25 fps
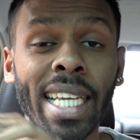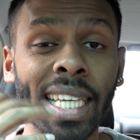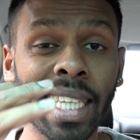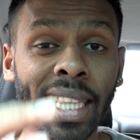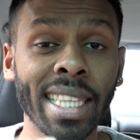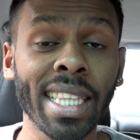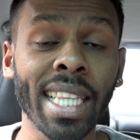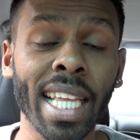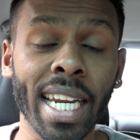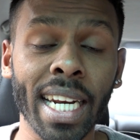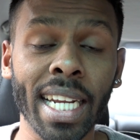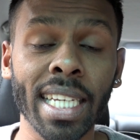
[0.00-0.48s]

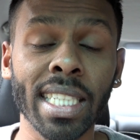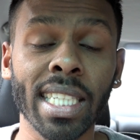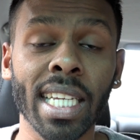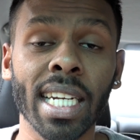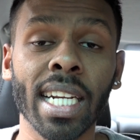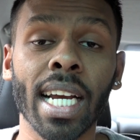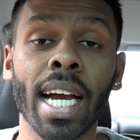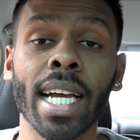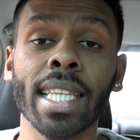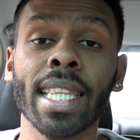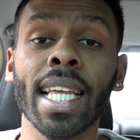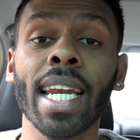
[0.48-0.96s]
இந்த
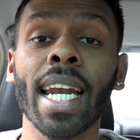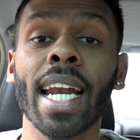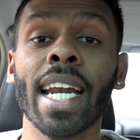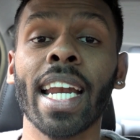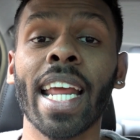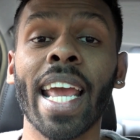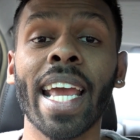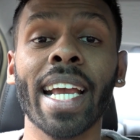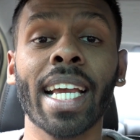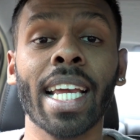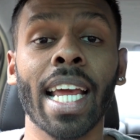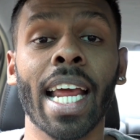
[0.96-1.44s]
ரீசனுக்காக தான்
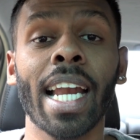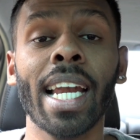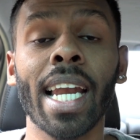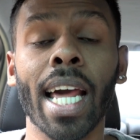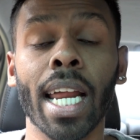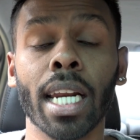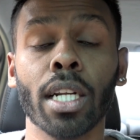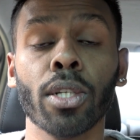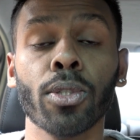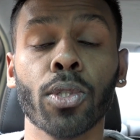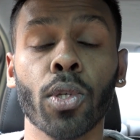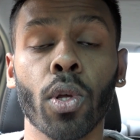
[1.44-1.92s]
நான் ஏக்
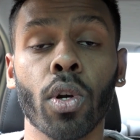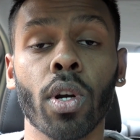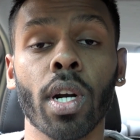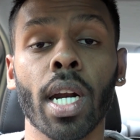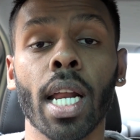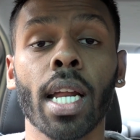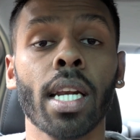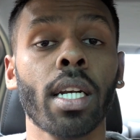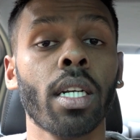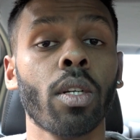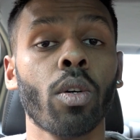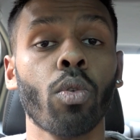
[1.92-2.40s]
எல்லாருக்கும்
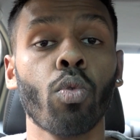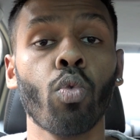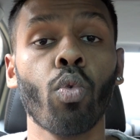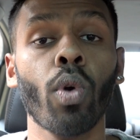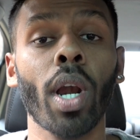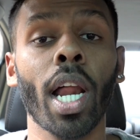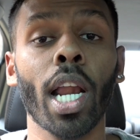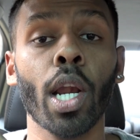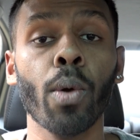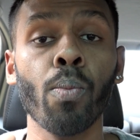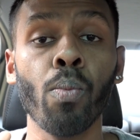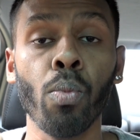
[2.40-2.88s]
சொல்கிறேன்னா
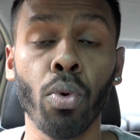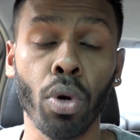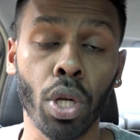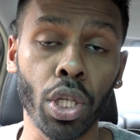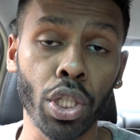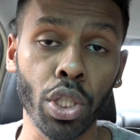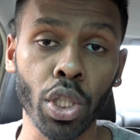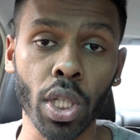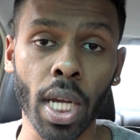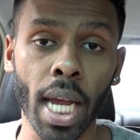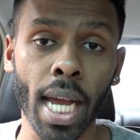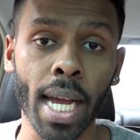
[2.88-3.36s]
உங்களால்
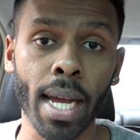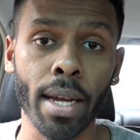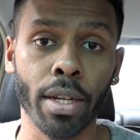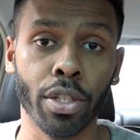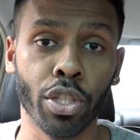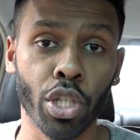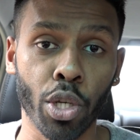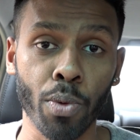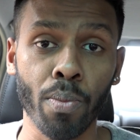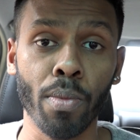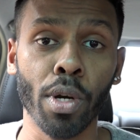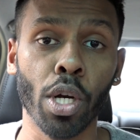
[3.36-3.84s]
முடிஞ்சால்
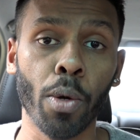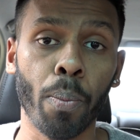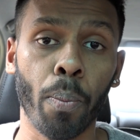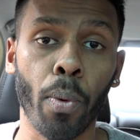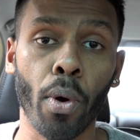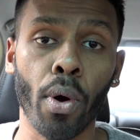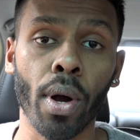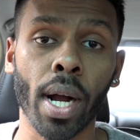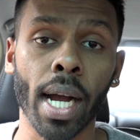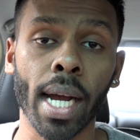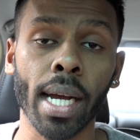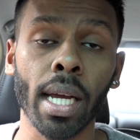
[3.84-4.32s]
ஜிம்முக்கு
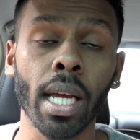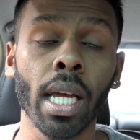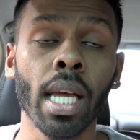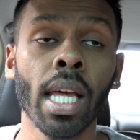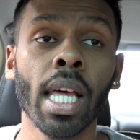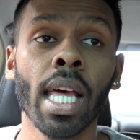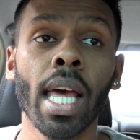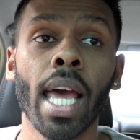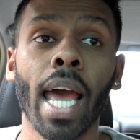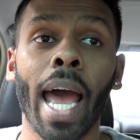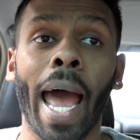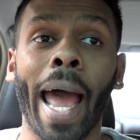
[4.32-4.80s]
போங்க
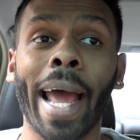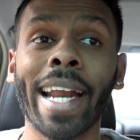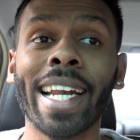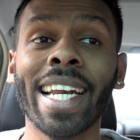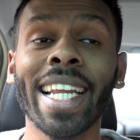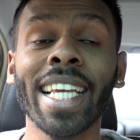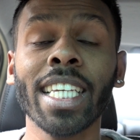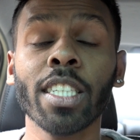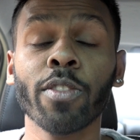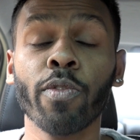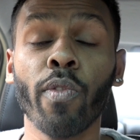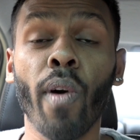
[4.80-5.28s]

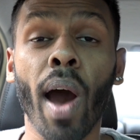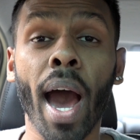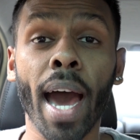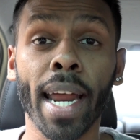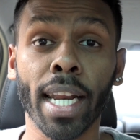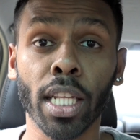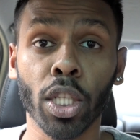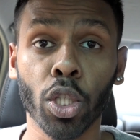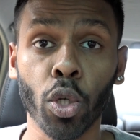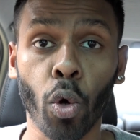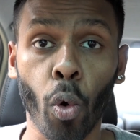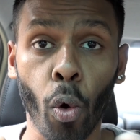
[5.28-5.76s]
அட்லீஸ்ட்
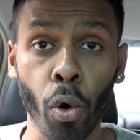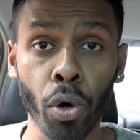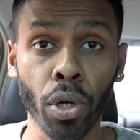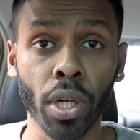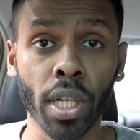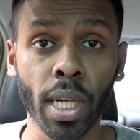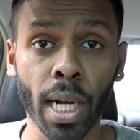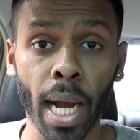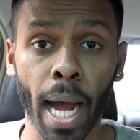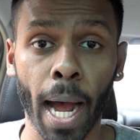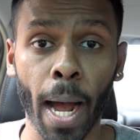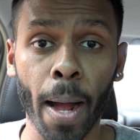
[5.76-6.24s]
வாரத்துக்கு
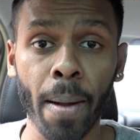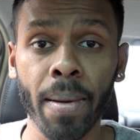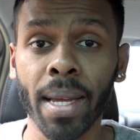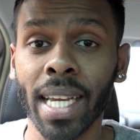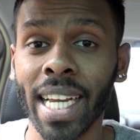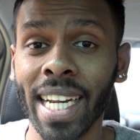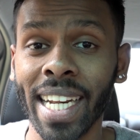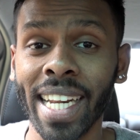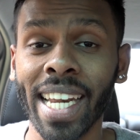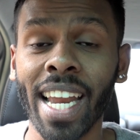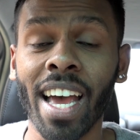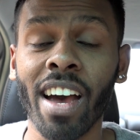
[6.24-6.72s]
ஒருக்கா
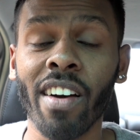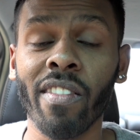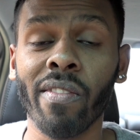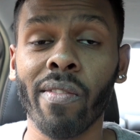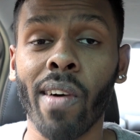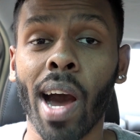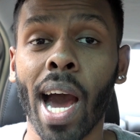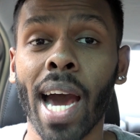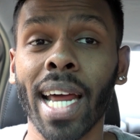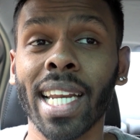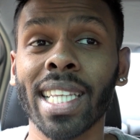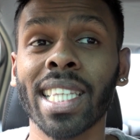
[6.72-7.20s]
இல்லை
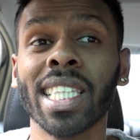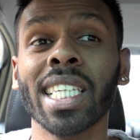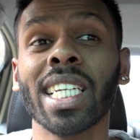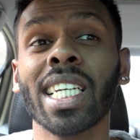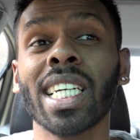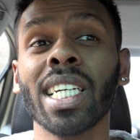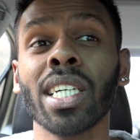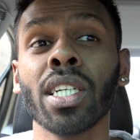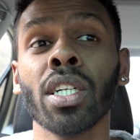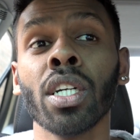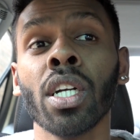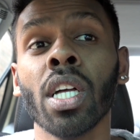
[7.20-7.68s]

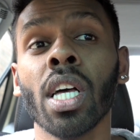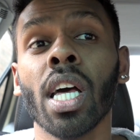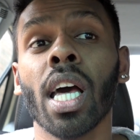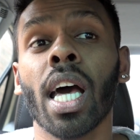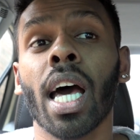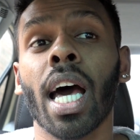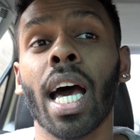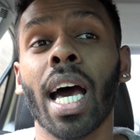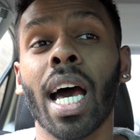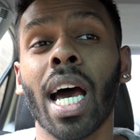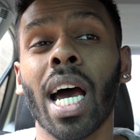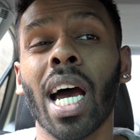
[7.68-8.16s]
வாரத்துக்கு
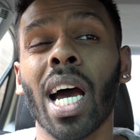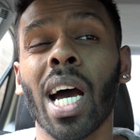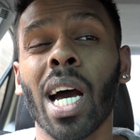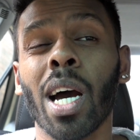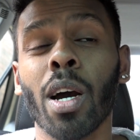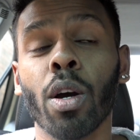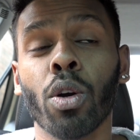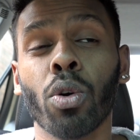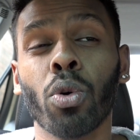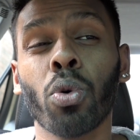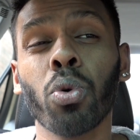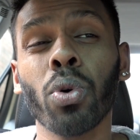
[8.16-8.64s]

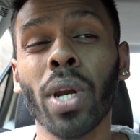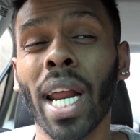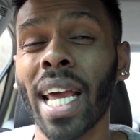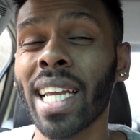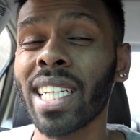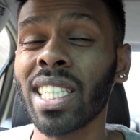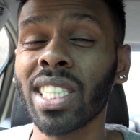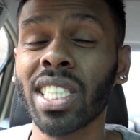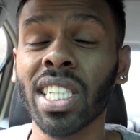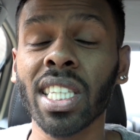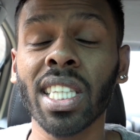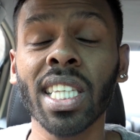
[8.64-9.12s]

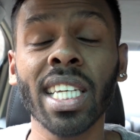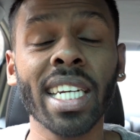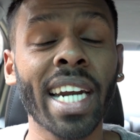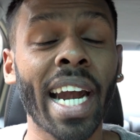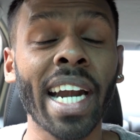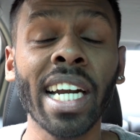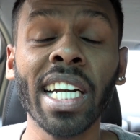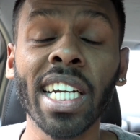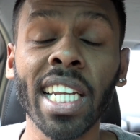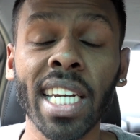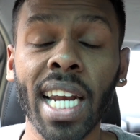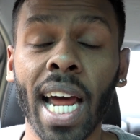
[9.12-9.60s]
குறைஞ்சது
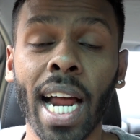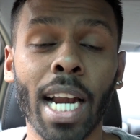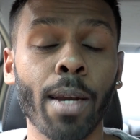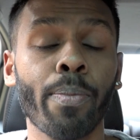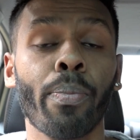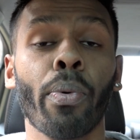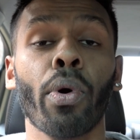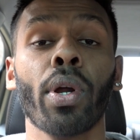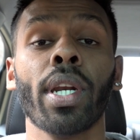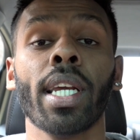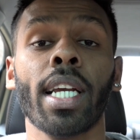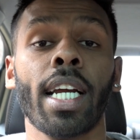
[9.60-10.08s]
ரெண்டு
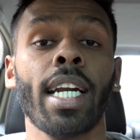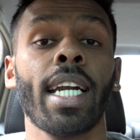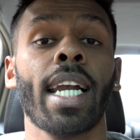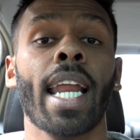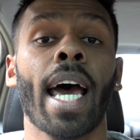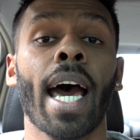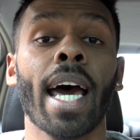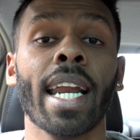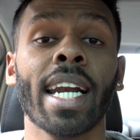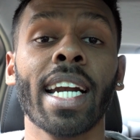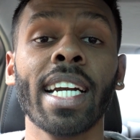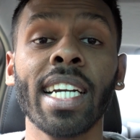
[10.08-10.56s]
நாள்
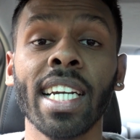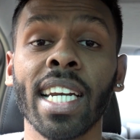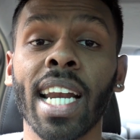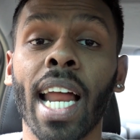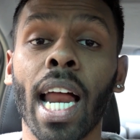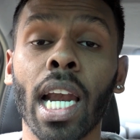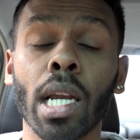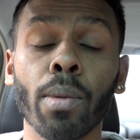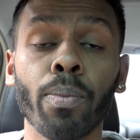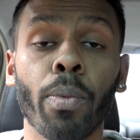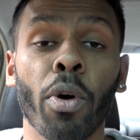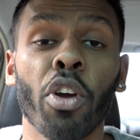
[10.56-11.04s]
போனீங்கண்டா ரெண்டு
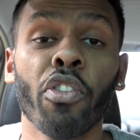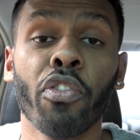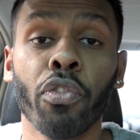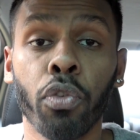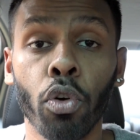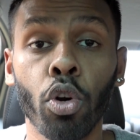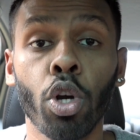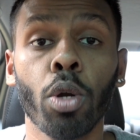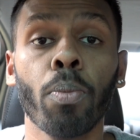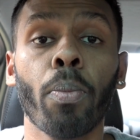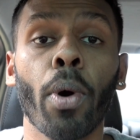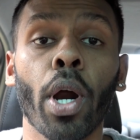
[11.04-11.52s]
நாள் போய்
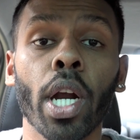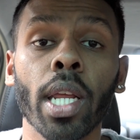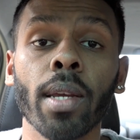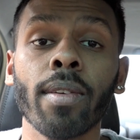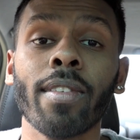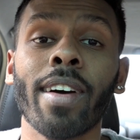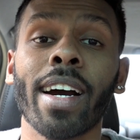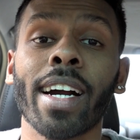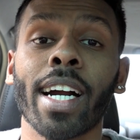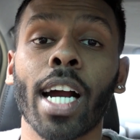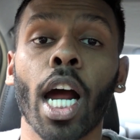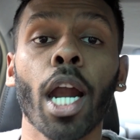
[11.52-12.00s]
ஃபுல் பாடி
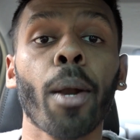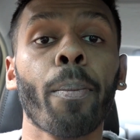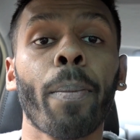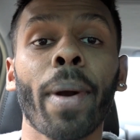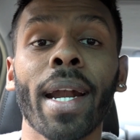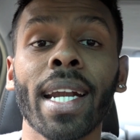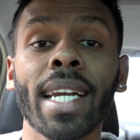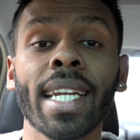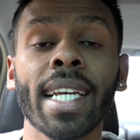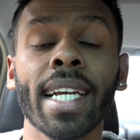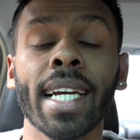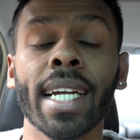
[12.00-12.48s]
ஒர்க் அவுட்
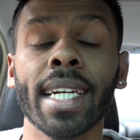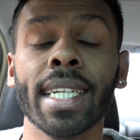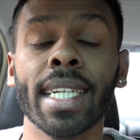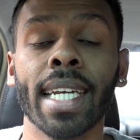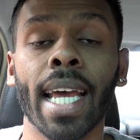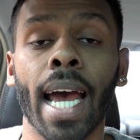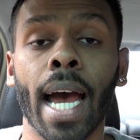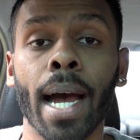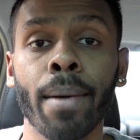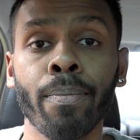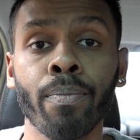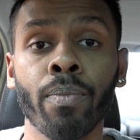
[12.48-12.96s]

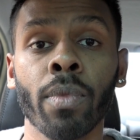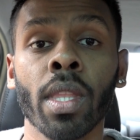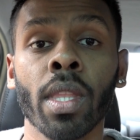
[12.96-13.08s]
பண்ணிங்கண்டா